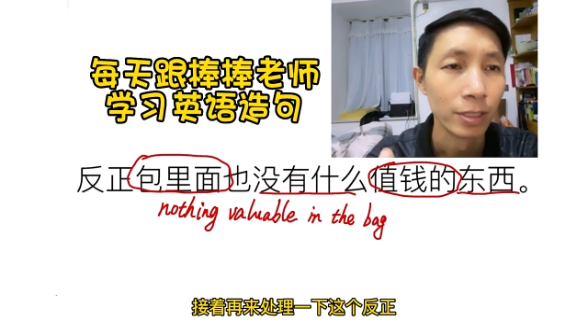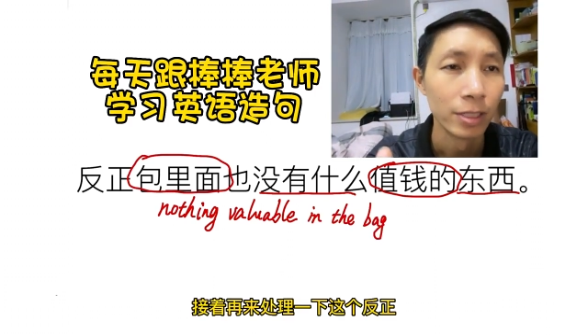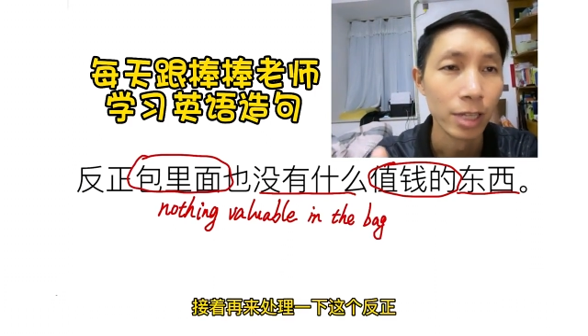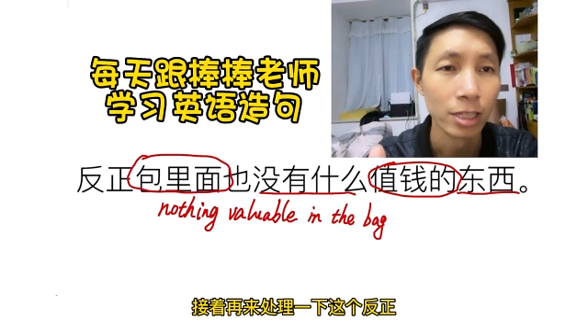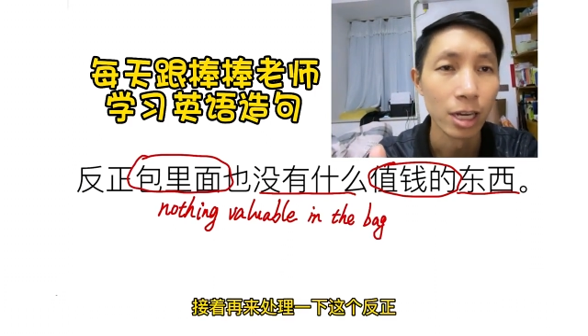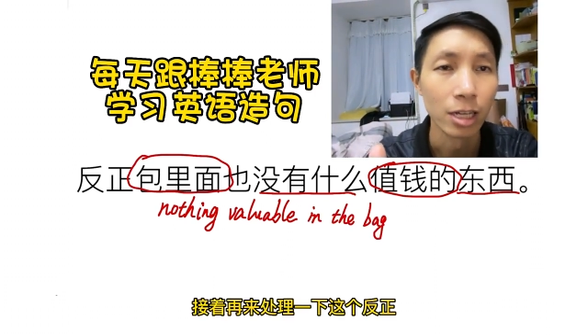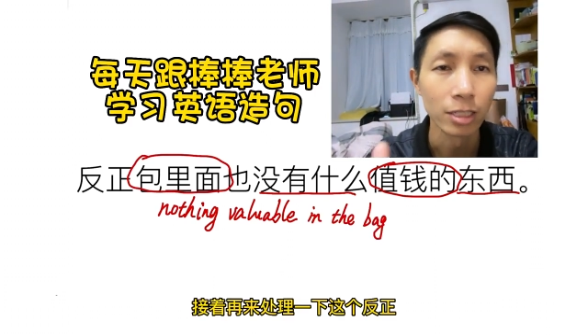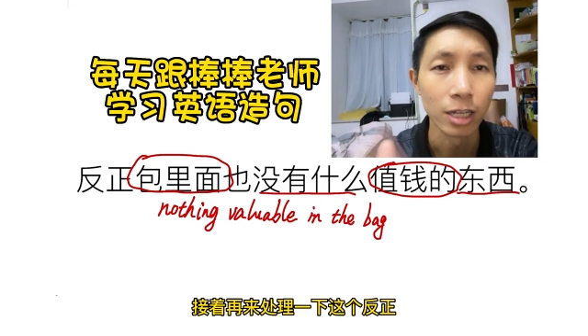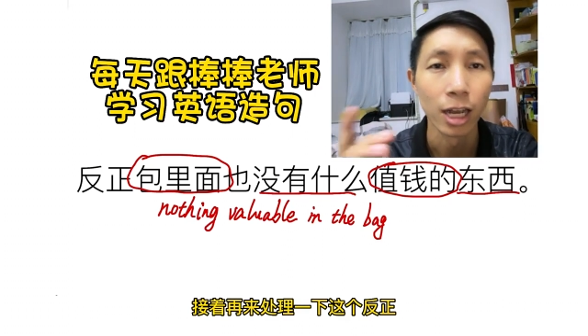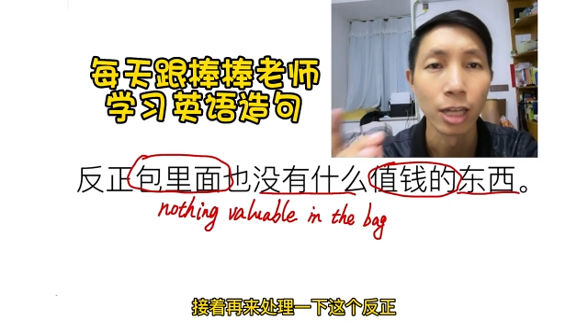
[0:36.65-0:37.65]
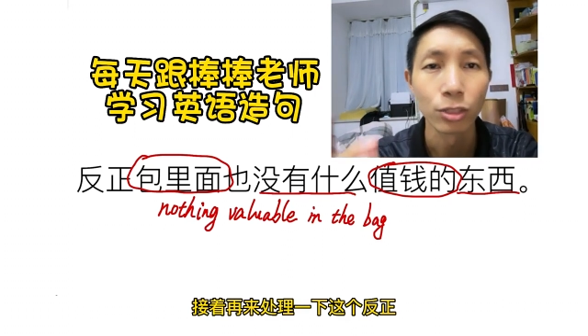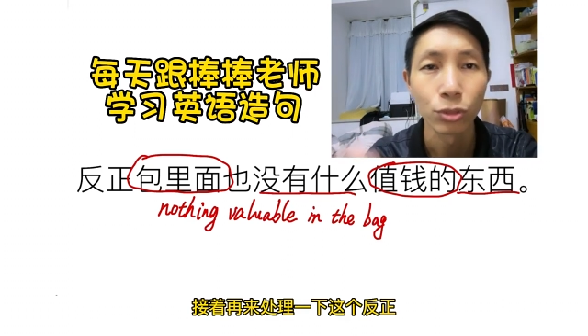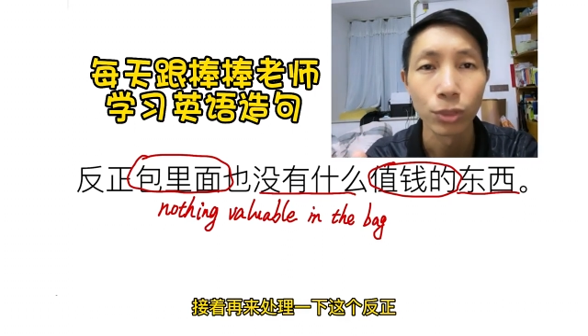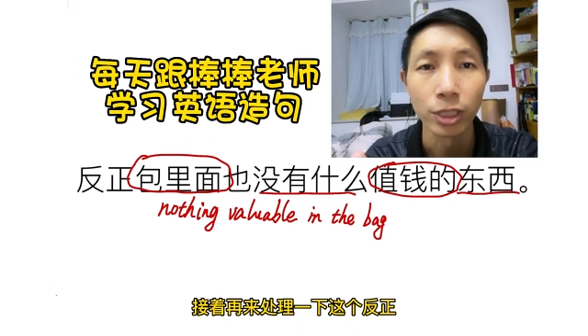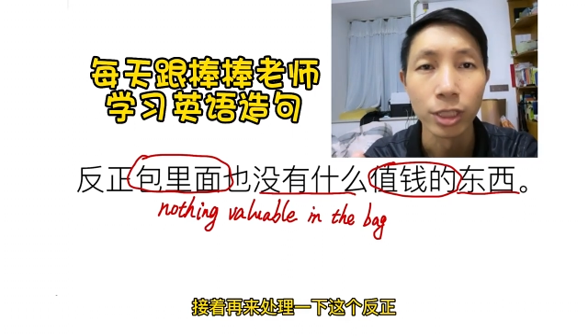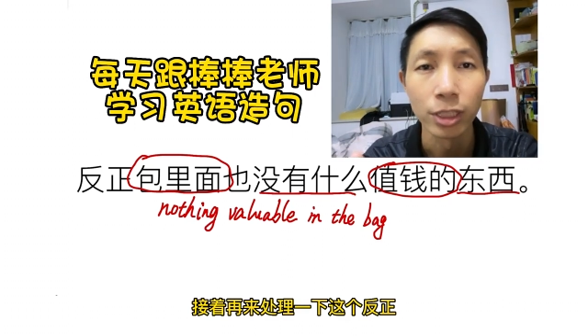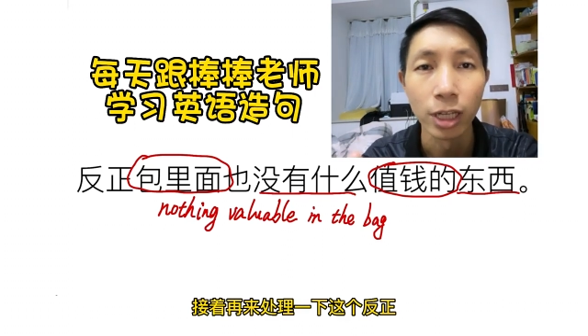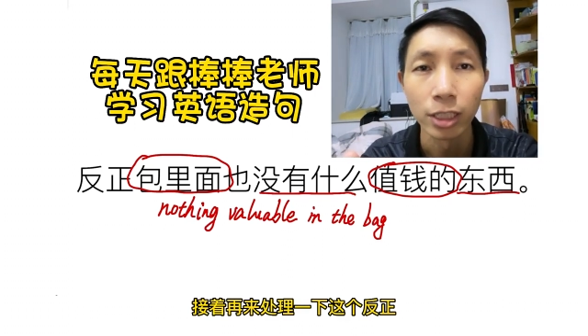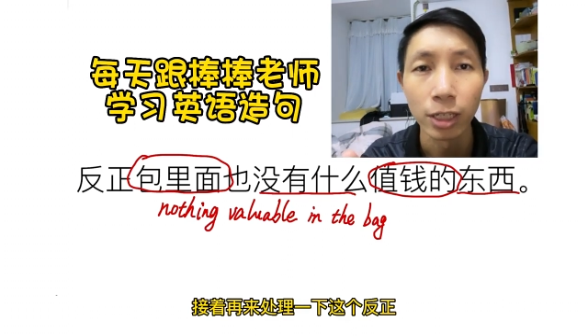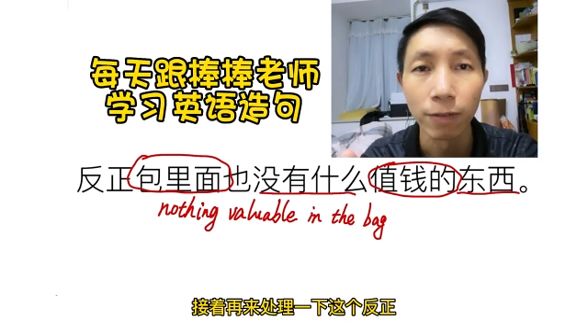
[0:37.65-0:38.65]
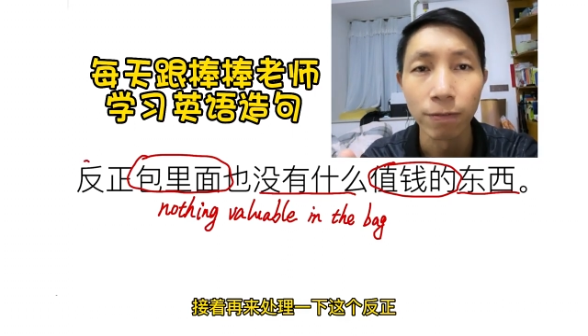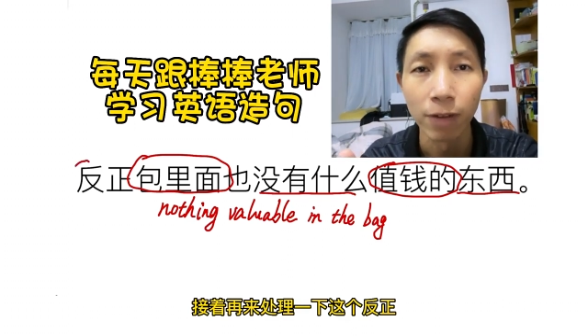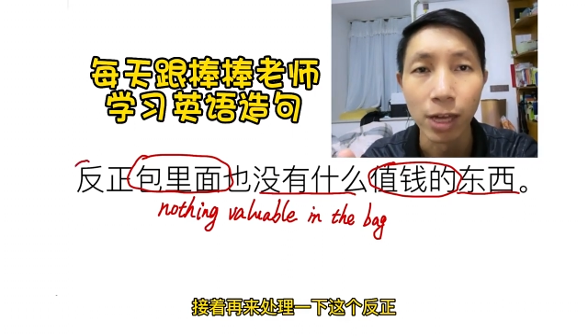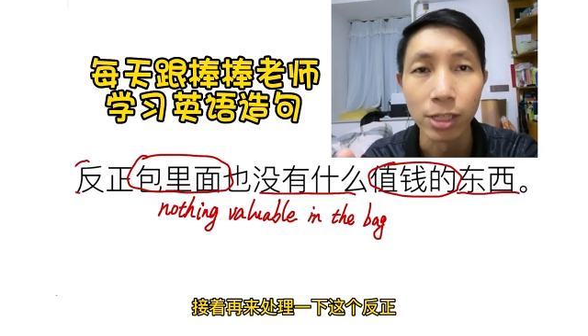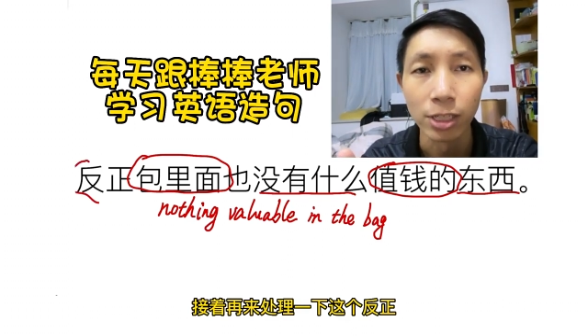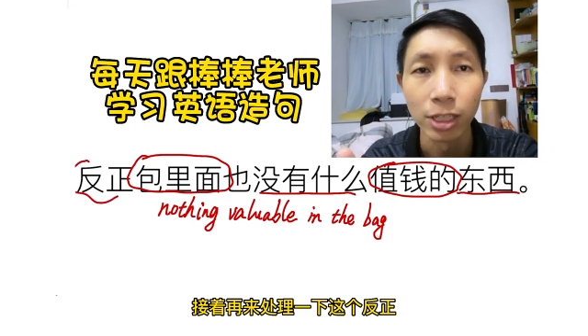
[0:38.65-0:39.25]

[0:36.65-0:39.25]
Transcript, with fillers: 接着再来处理一下这个反正。